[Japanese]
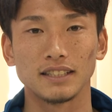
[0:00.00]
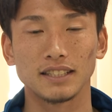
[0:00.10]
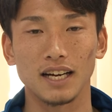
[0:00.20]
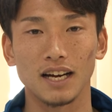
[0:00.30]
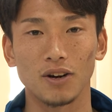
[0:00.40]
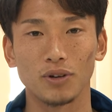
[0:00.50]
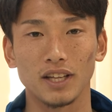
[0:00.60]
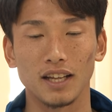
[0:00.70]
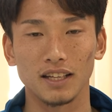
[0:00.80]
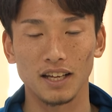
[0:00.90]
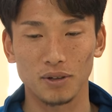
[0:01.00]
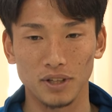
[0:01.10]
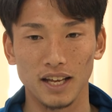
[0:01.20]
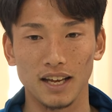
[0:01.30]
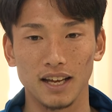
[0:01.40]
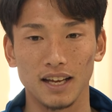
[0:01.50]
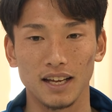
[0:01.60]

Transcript: 力をいただいたので、